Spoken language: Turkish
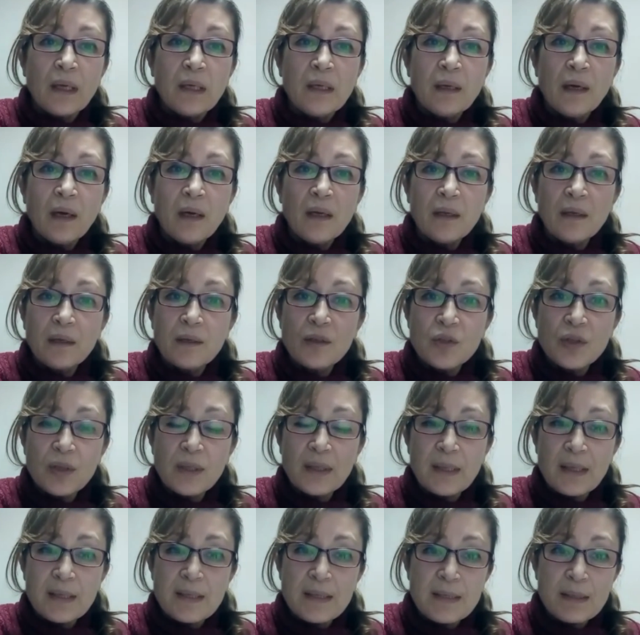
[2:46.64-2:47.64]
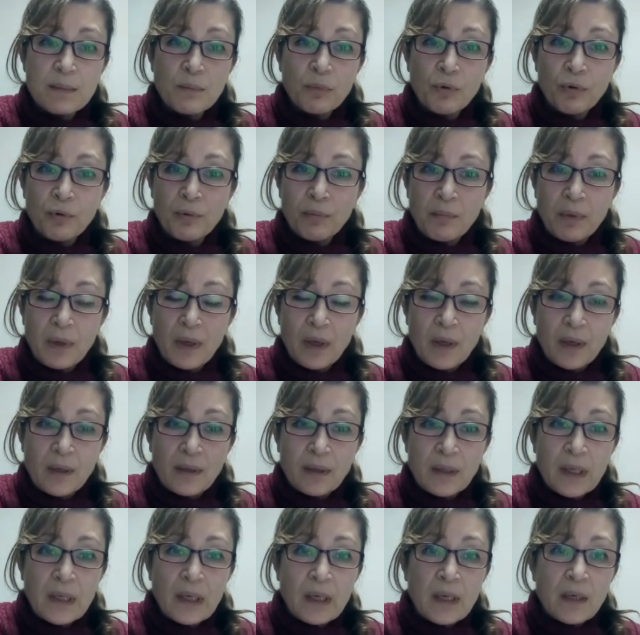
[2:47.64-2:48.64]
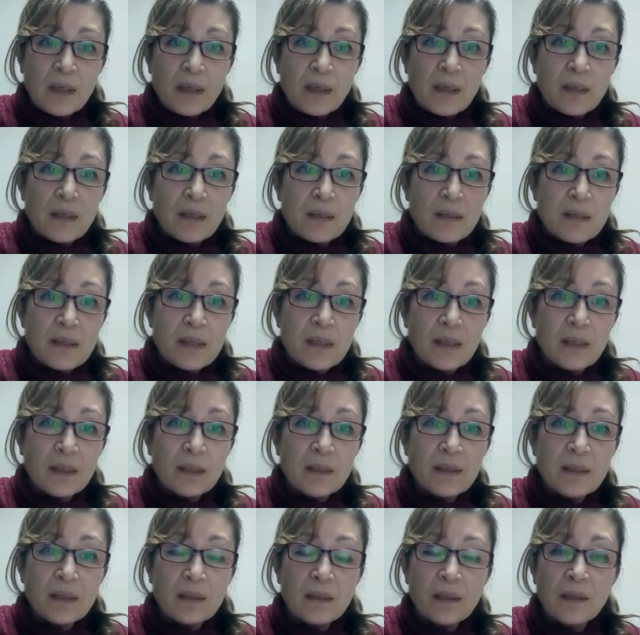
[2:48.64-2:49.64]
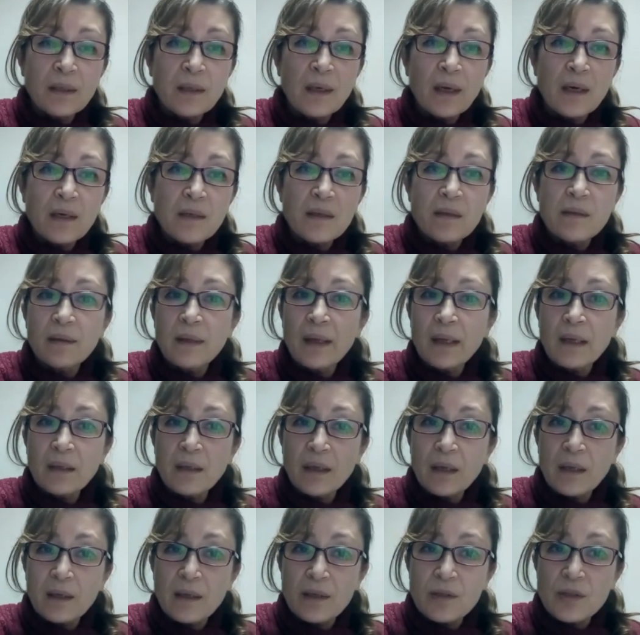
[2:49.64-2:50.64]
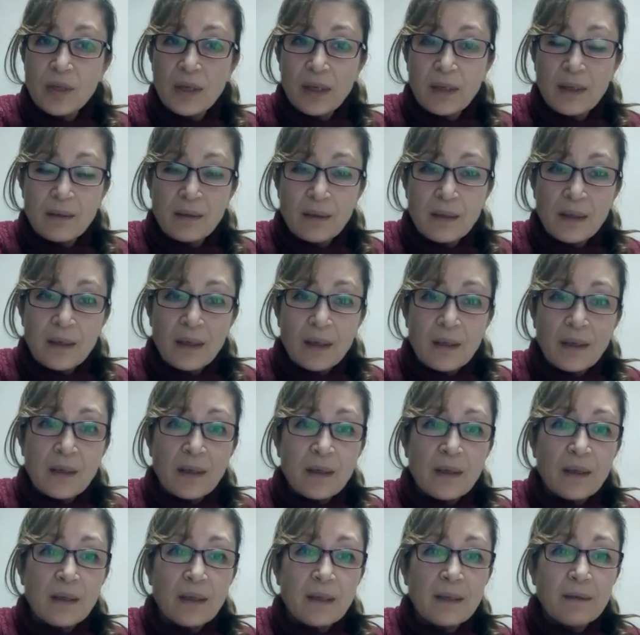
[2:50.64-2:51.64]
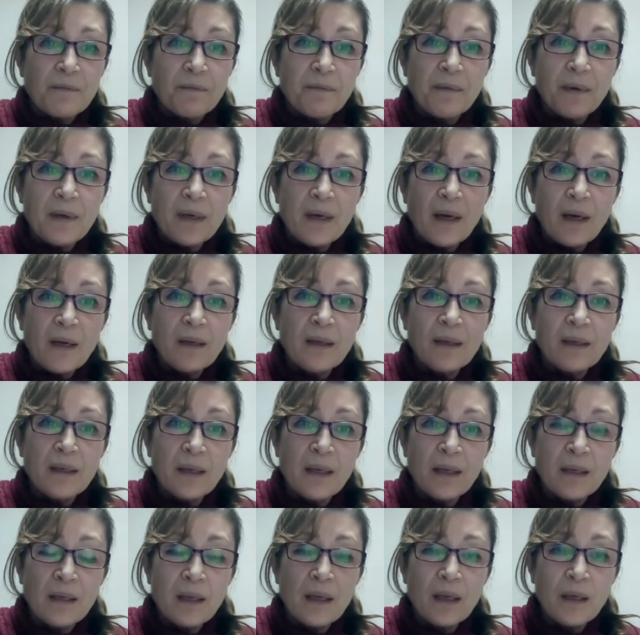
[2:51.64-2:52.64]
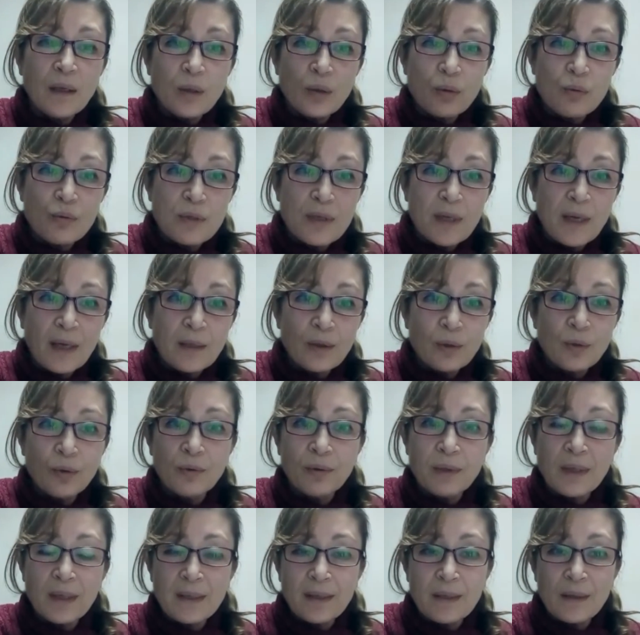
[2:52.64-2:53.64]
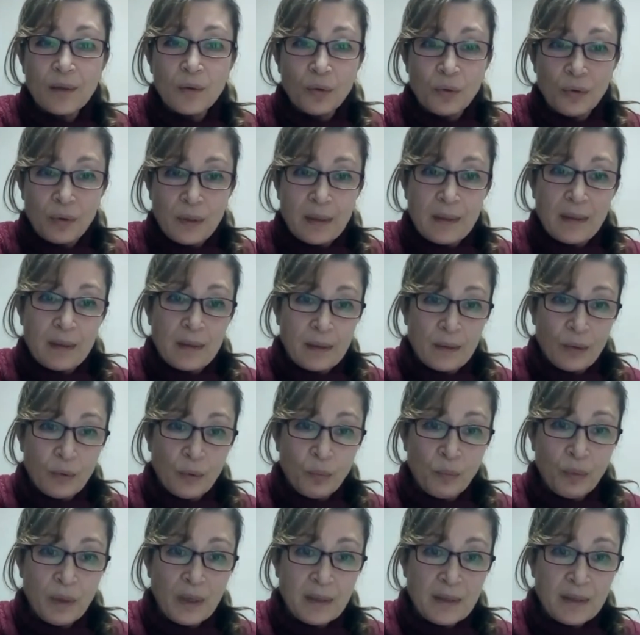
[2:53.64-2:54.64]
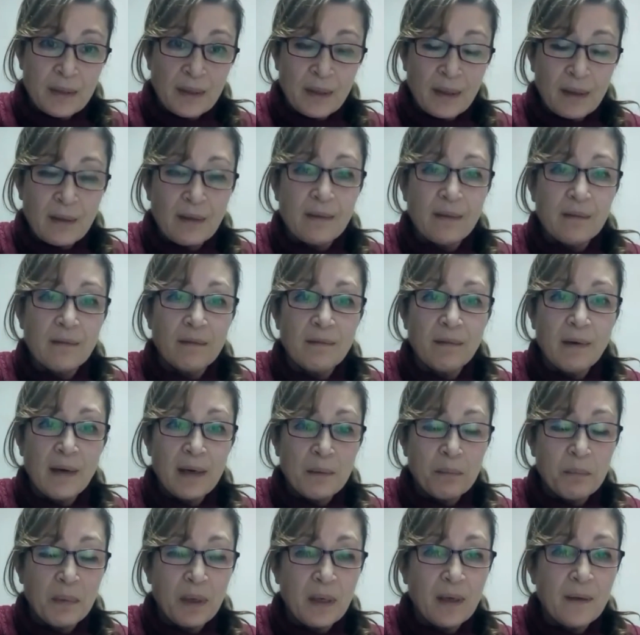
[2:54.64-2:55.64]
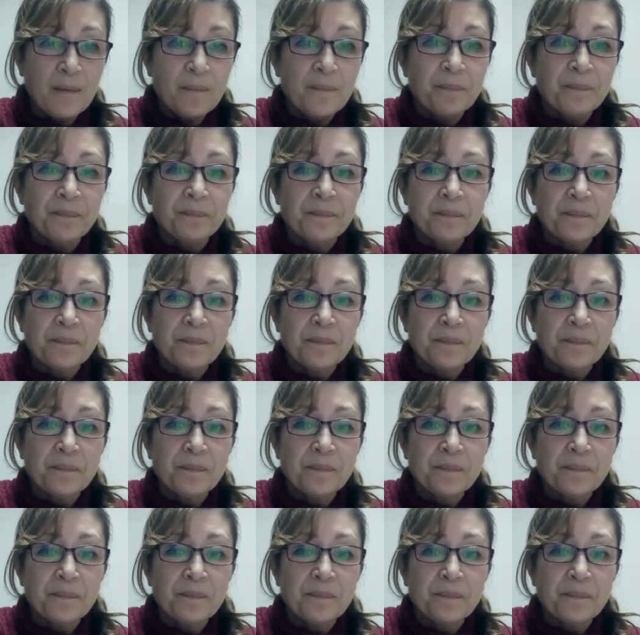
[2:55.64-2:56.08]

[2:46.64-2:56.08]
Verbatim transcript: ilahi akışa teslim olmayı, sıkıntıların ardından gelecek ferah, yeni, güzel günlerin ümidini vermeyi,